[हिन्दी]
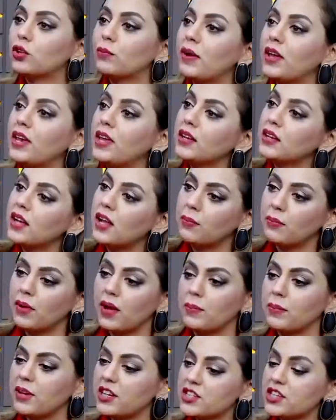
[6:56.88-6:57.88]
तो मैंने हम,
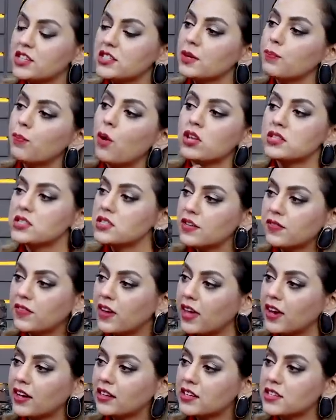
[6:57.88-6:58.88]
हमेशा से पॉजिटिव
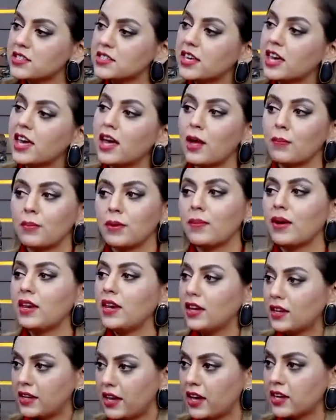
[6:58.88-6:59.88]
कैरेक्टर्स किया अभी मैंने
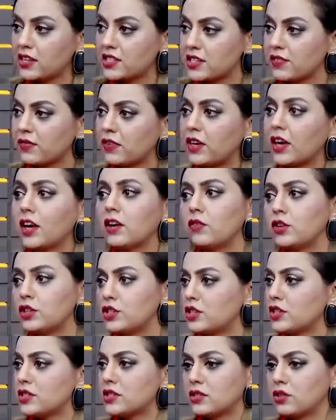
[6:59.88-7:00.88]
एक नेगेटिव किया
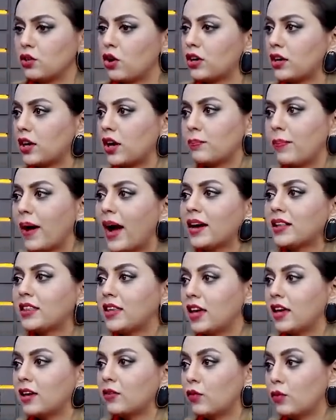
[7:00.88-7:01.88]
विच इज नॉट अ बैड
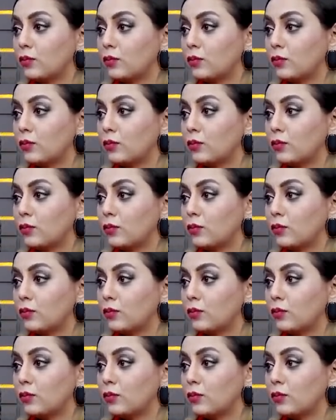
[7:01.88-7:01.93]
थिंग